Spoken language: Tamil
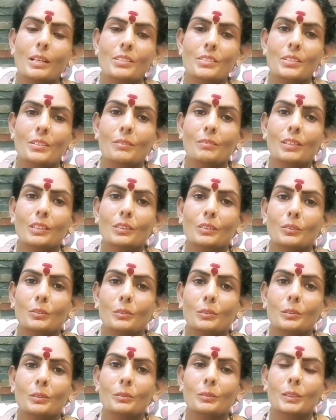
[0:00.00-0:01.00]

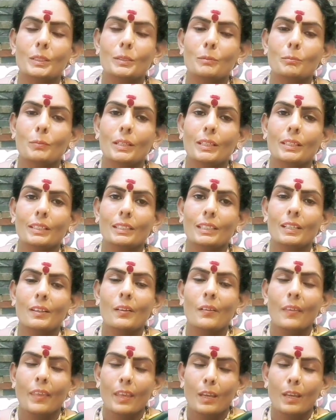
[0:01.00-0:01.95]
ஆசீர்வாதம் கொடுத்துருப்பாங்கன்னா